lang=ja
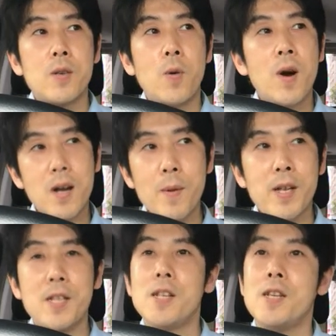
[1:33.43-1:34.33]
お墓
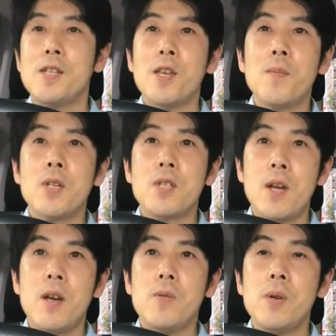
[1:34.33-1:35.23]
参りに行ってきまし
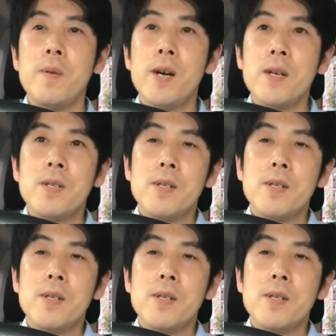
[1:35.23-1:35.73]
てこれは、